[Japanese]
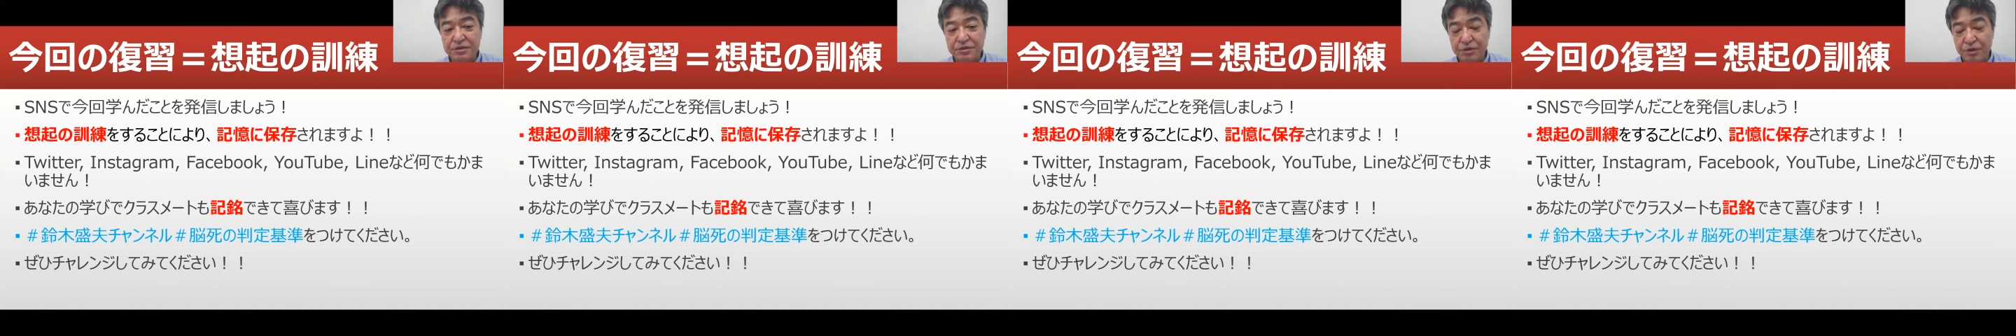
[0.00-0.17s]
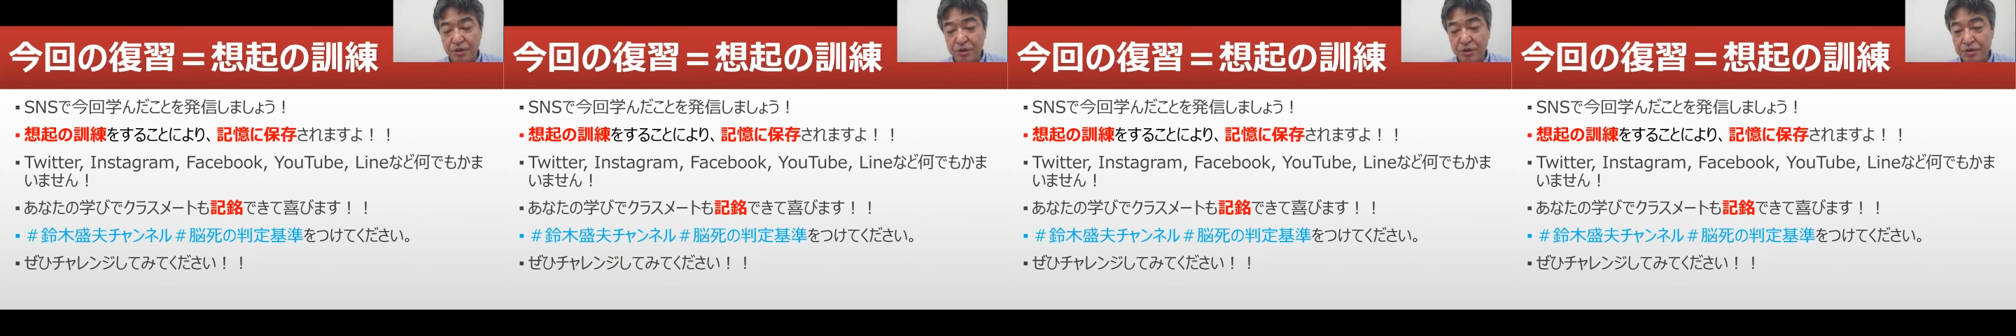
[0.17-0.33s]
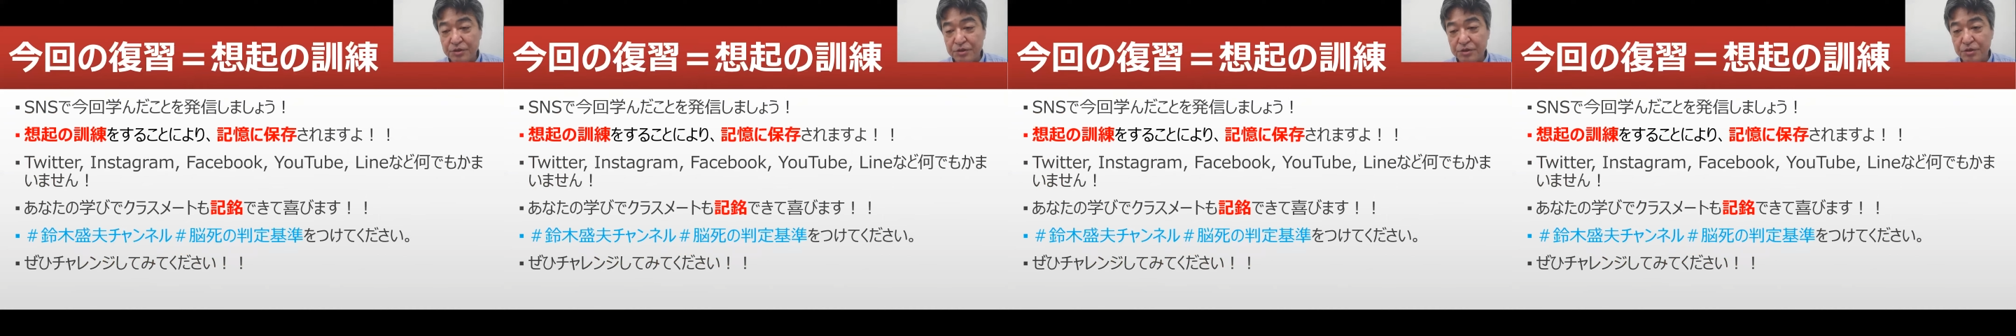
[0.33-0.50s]
る
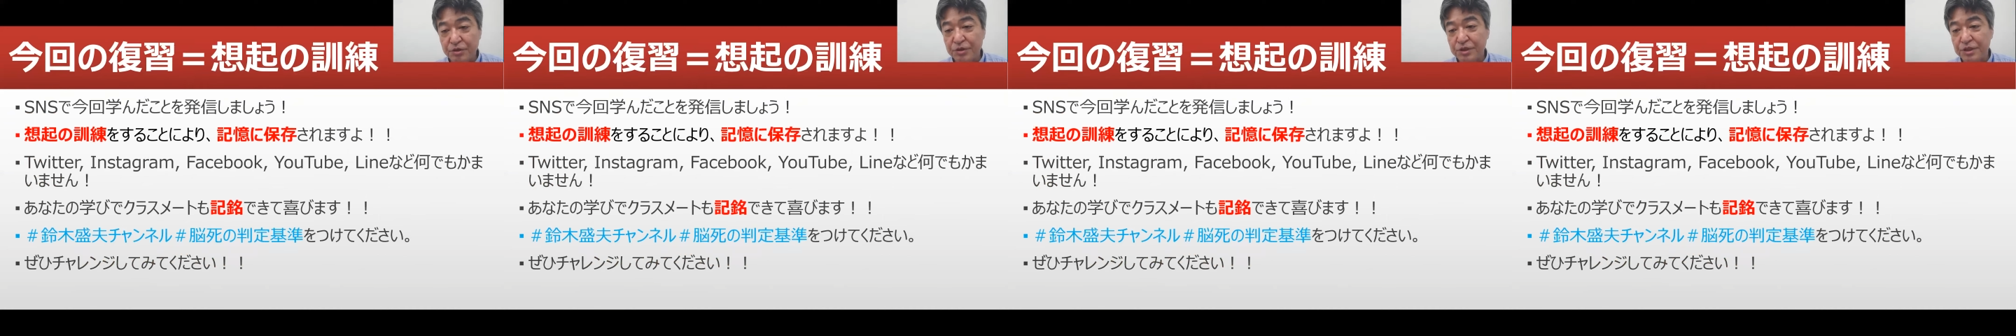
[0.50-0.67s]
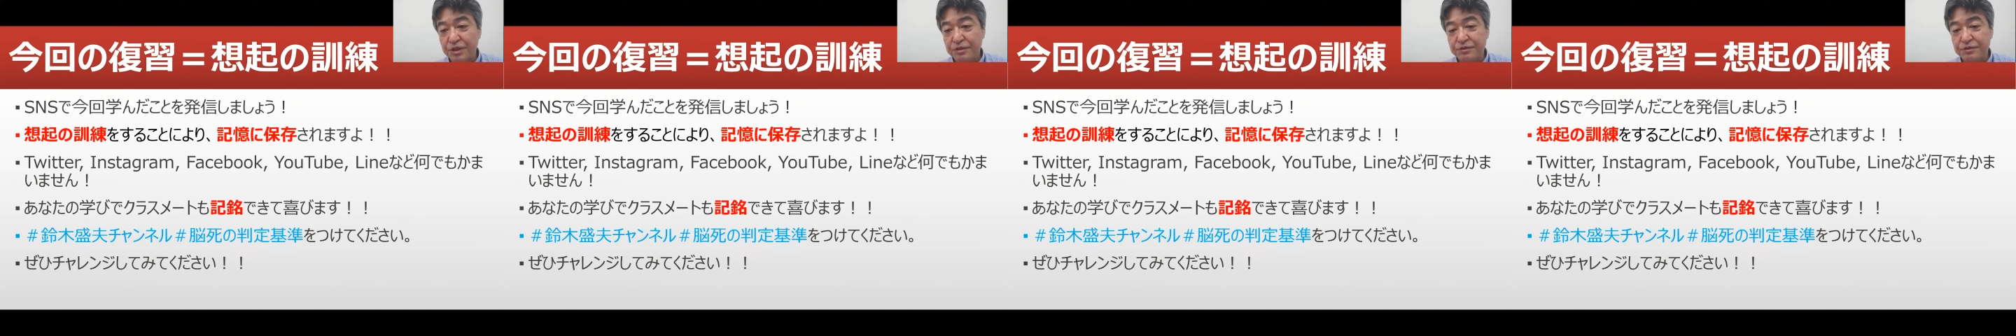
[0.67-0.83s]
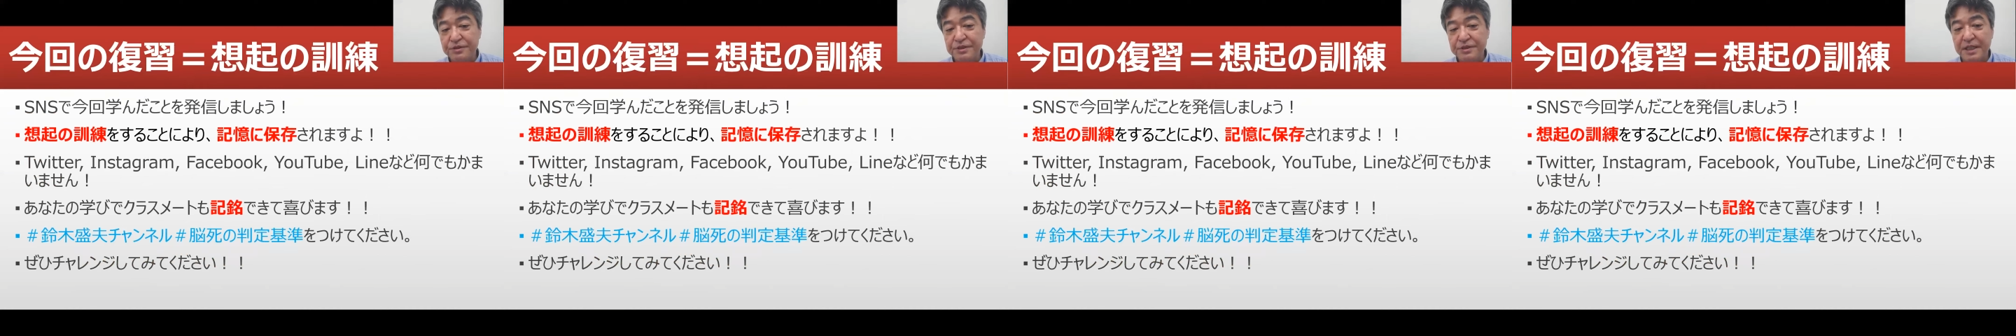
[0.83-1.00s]
と早期
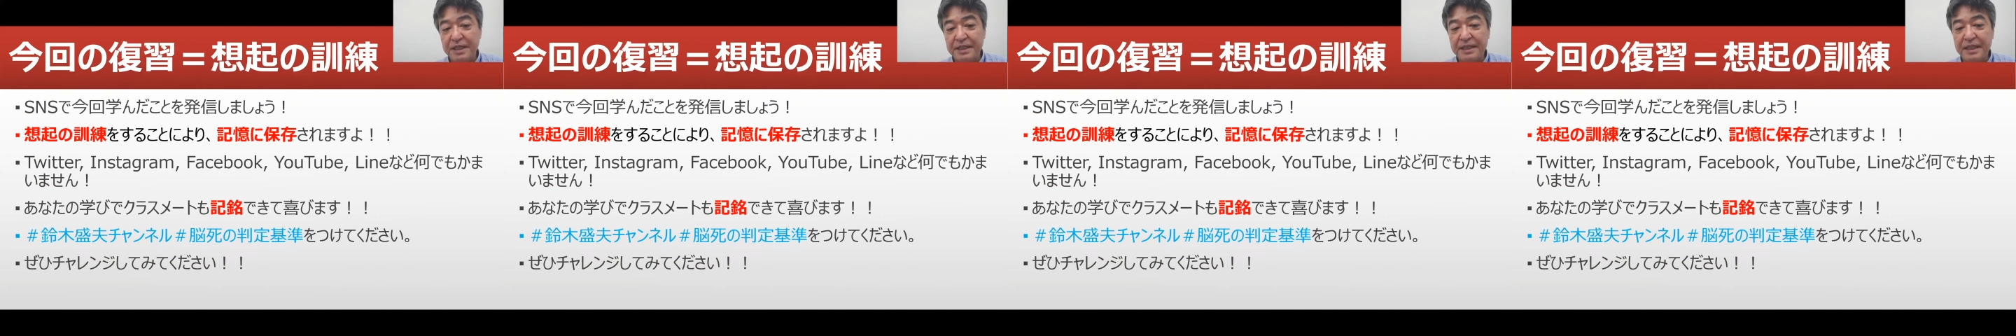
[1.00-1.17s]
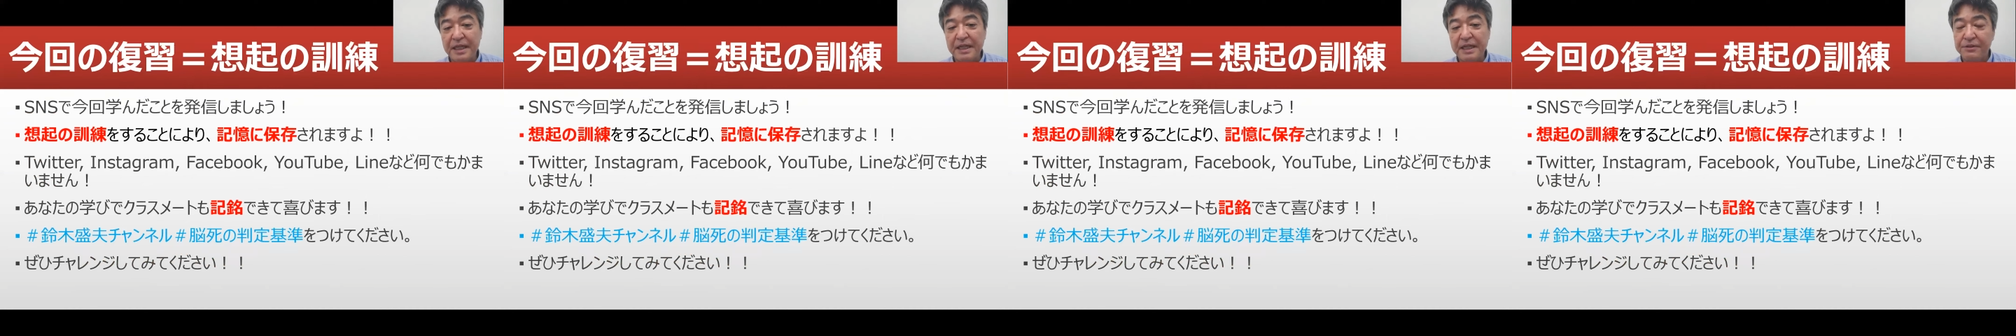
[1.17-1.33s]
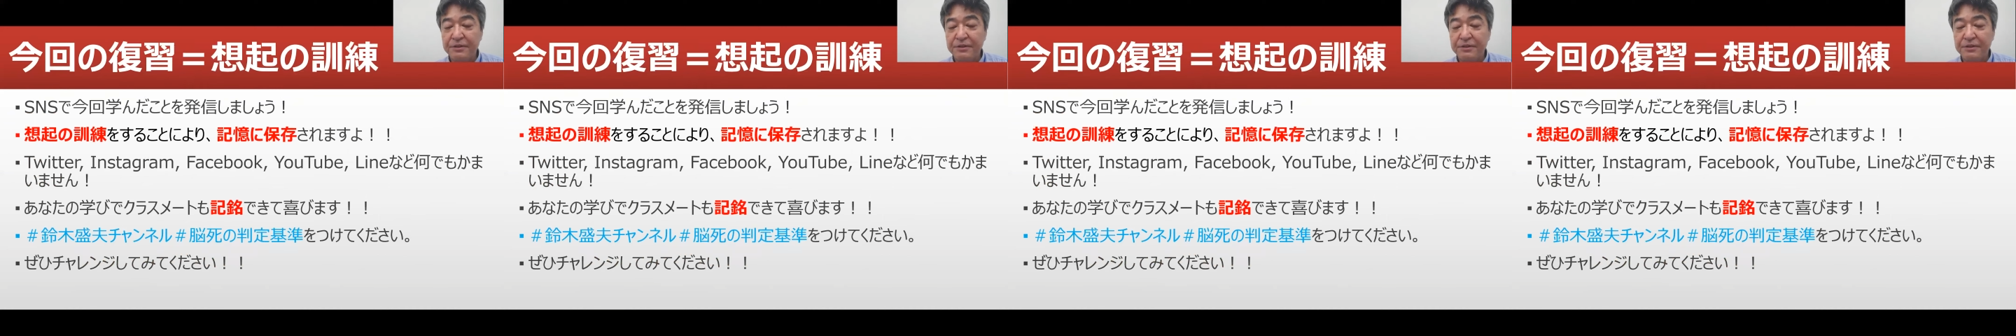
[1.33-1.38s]
の訓練にな